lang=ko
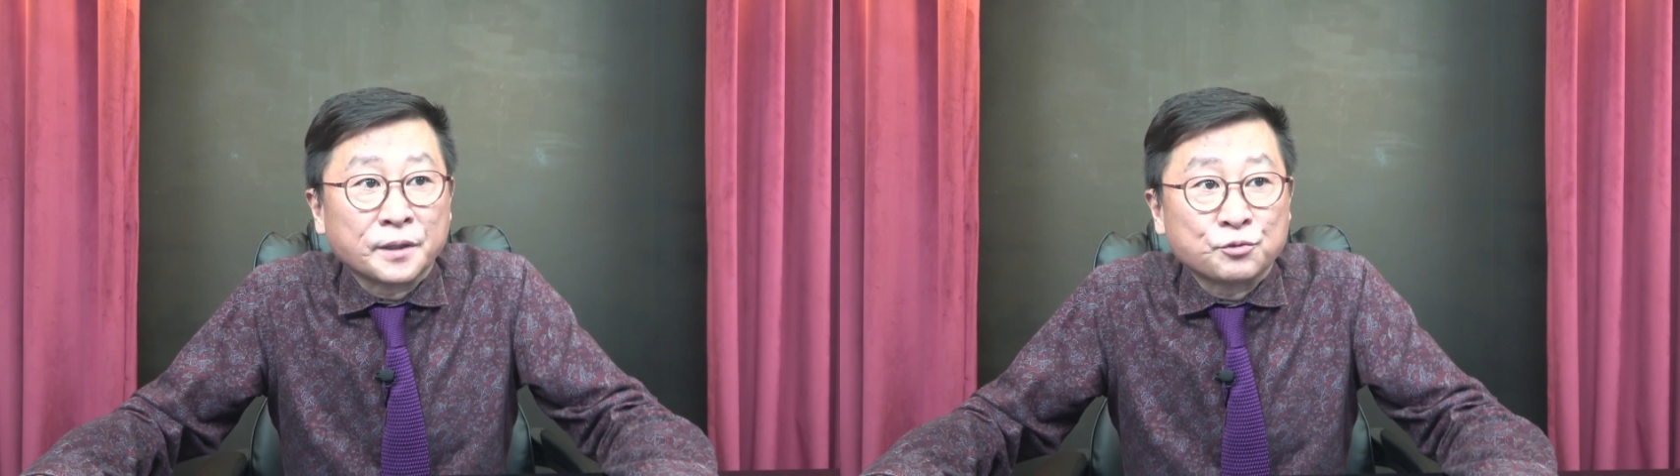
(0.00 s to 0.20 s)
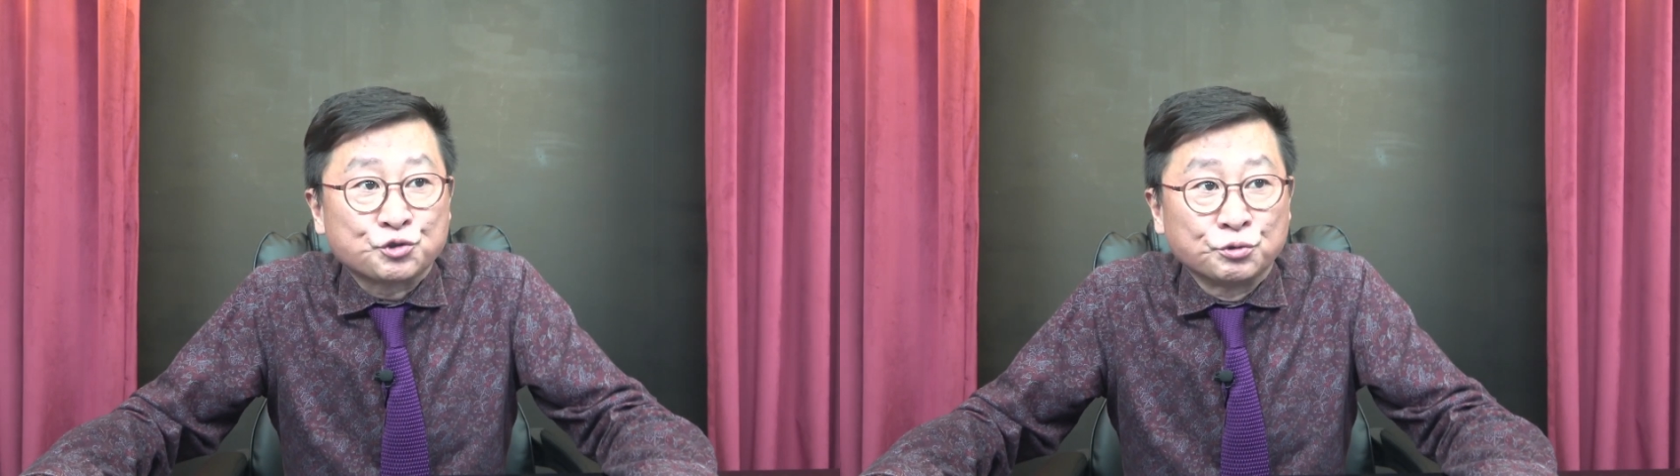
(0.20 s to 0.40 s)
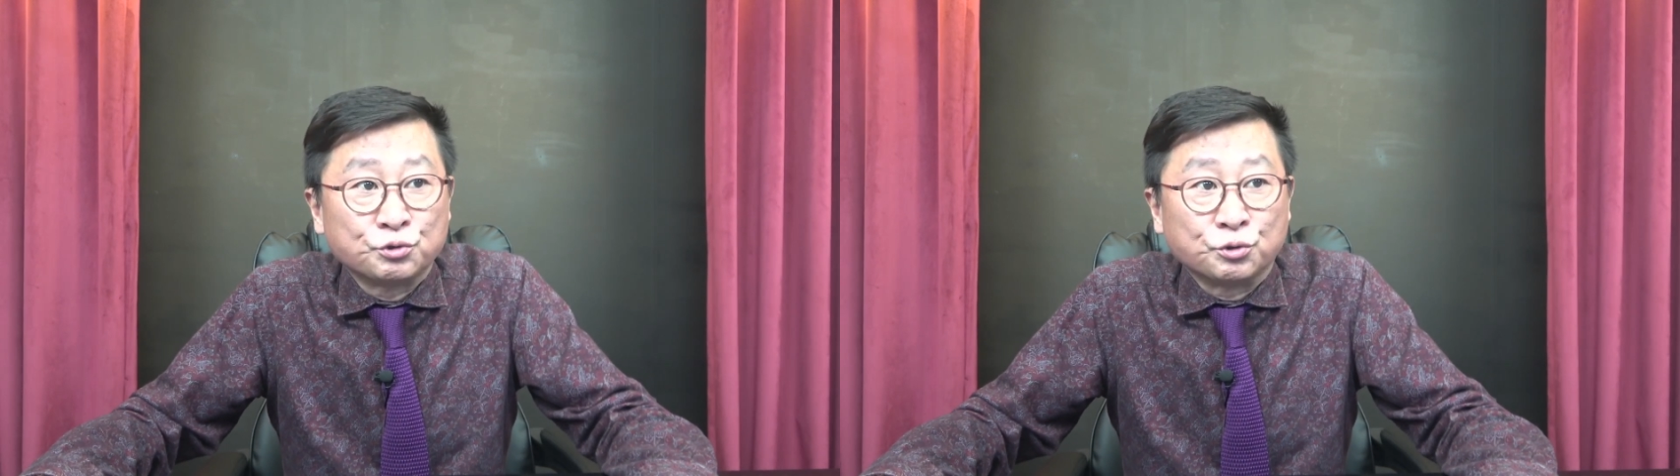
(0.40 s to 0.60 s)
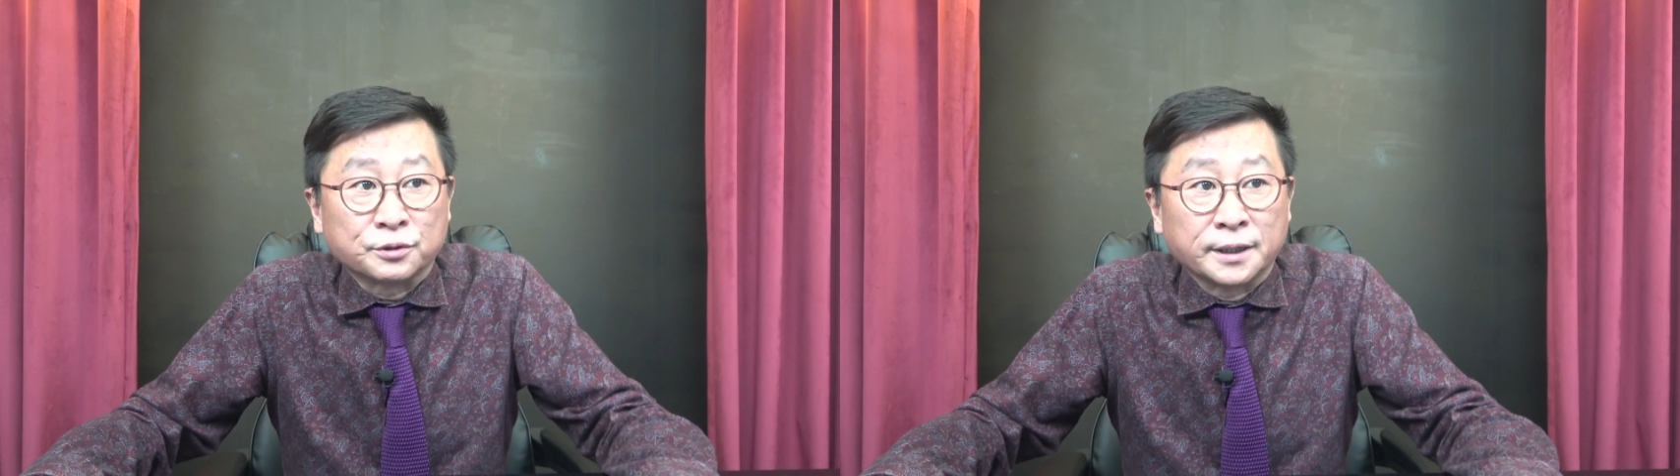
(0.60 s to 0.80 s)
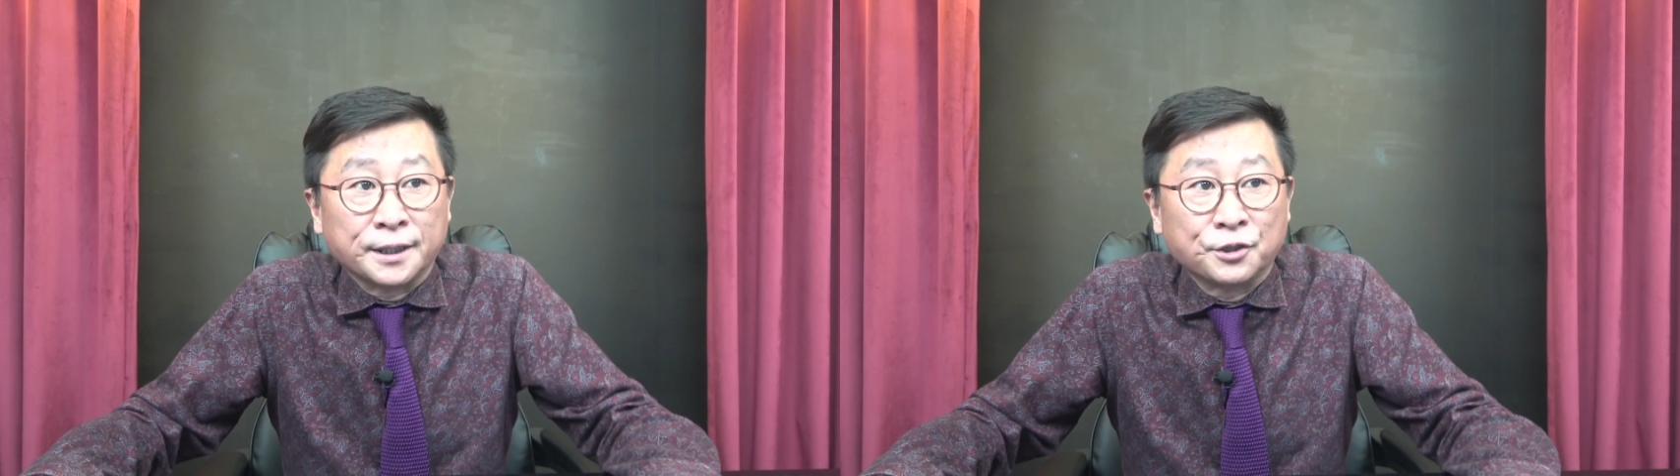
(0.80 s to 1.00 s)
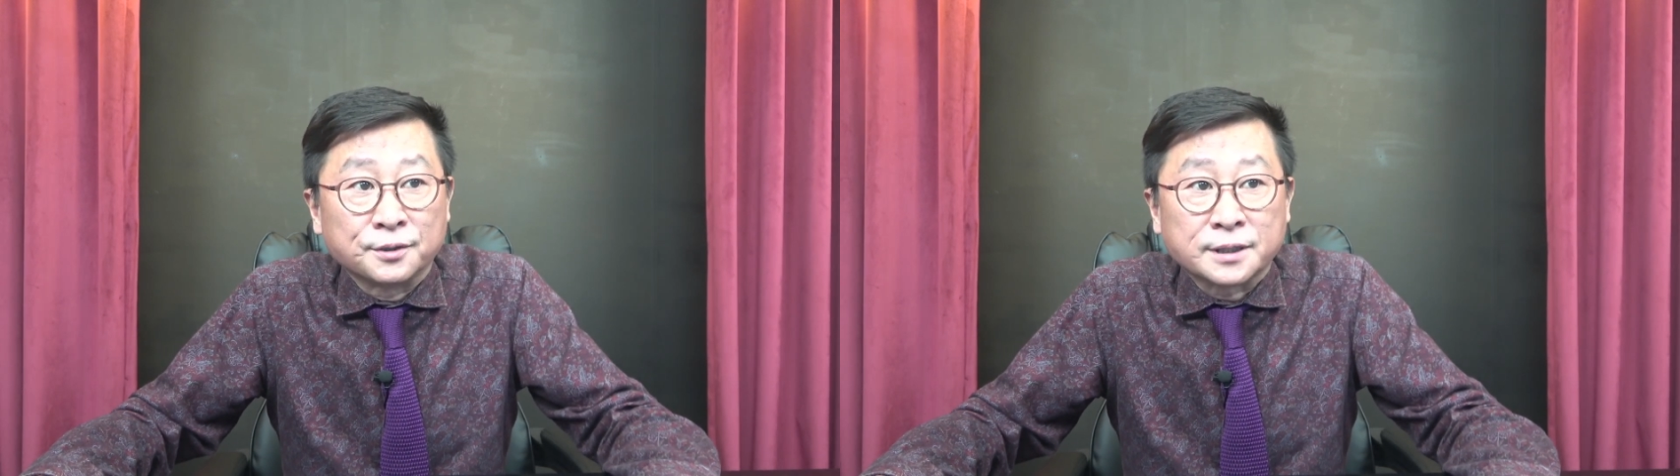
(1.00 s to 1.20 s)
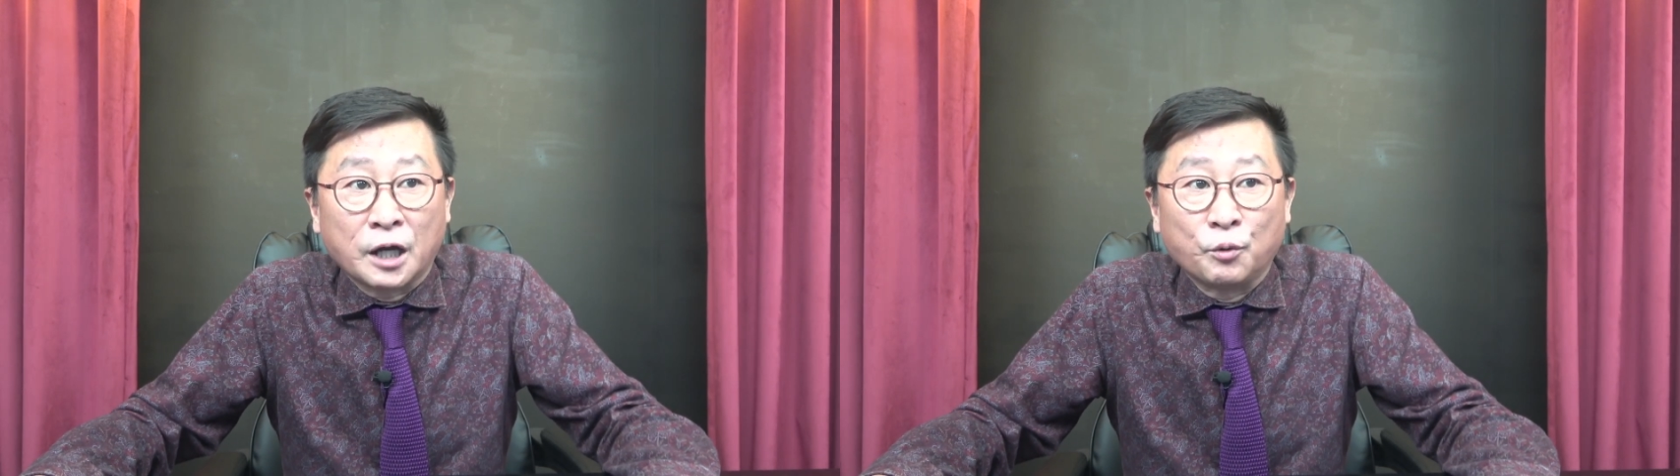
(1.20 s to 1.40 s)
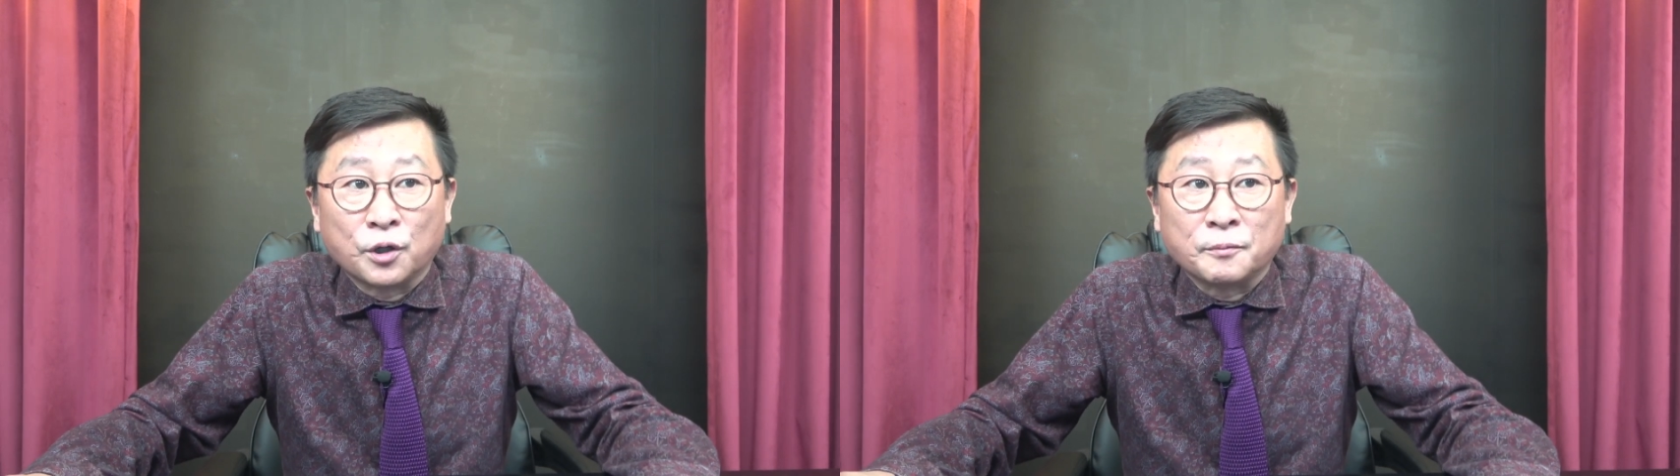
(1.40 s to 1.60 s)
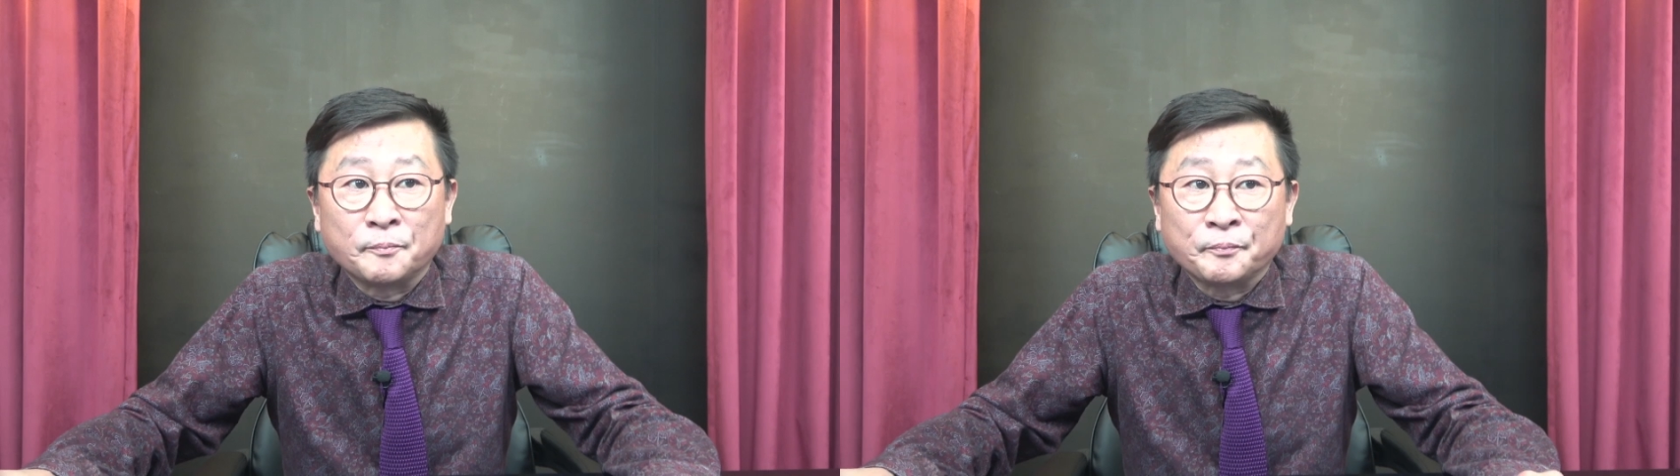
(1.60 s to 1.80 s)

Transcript: 중국 내년 4월